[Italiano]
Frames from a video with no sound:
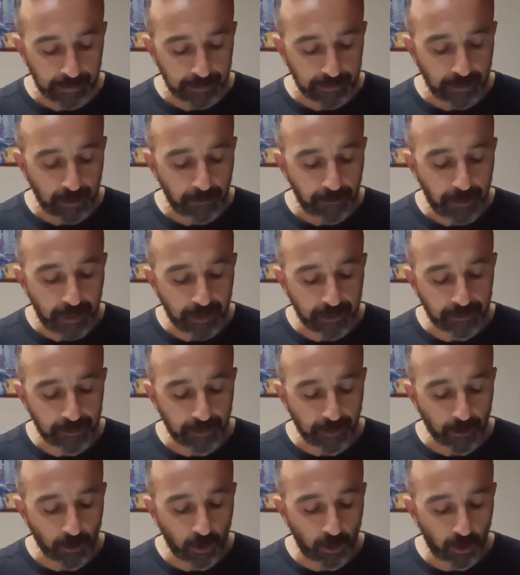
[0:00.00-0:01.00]
del
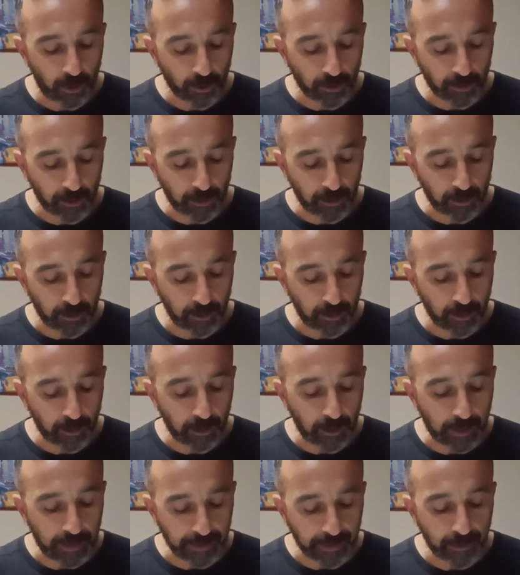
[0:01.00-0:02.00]
mixer con
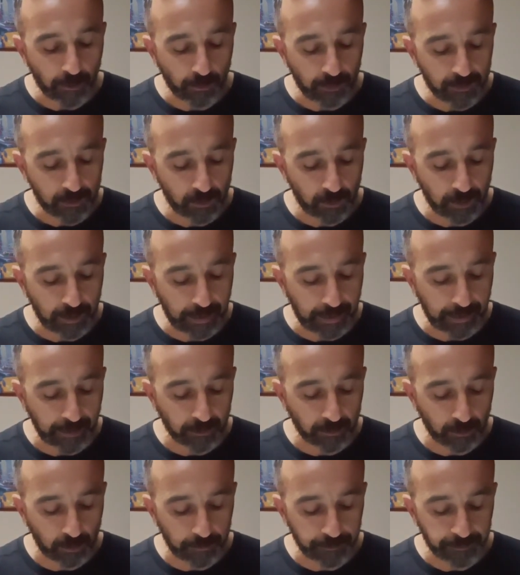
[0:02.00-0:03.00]
eh, anche in questo
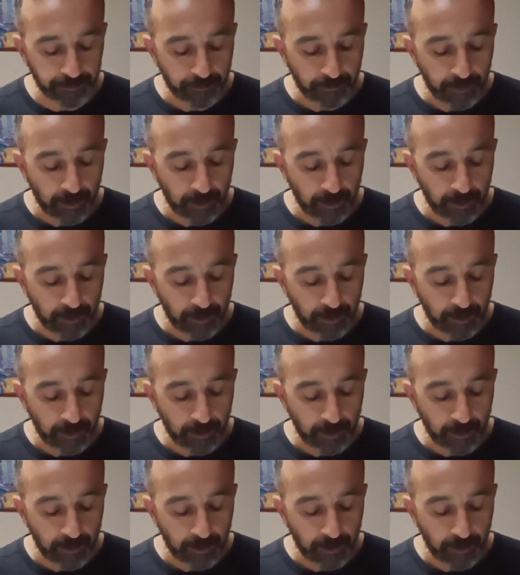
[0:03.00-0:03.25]
caso